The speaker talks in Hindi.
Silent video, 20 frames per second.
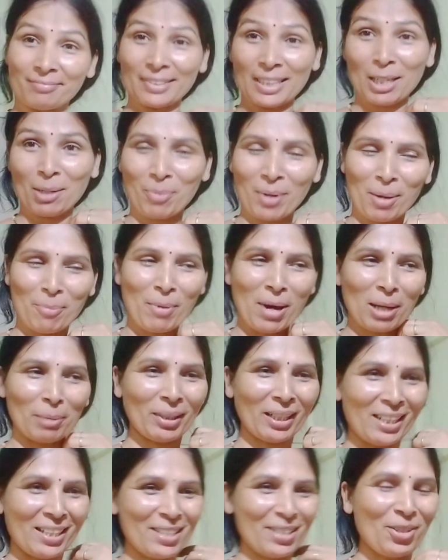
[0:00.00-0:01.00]
तो
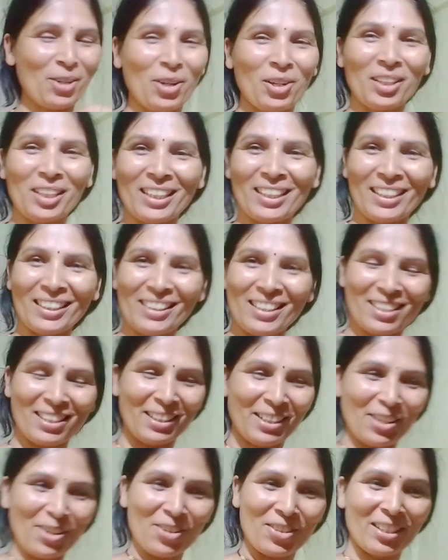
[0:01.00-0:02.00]
घर पे
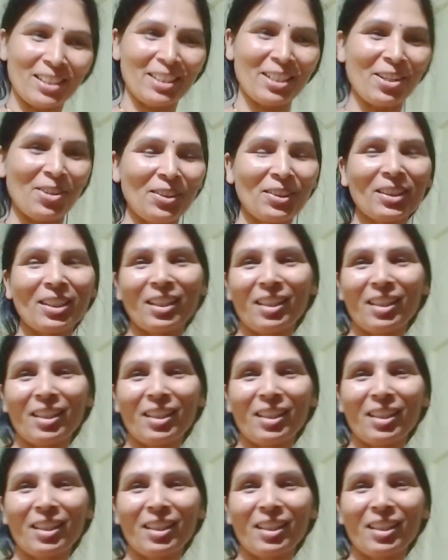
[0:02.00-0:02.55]
बार बार अजय कॉल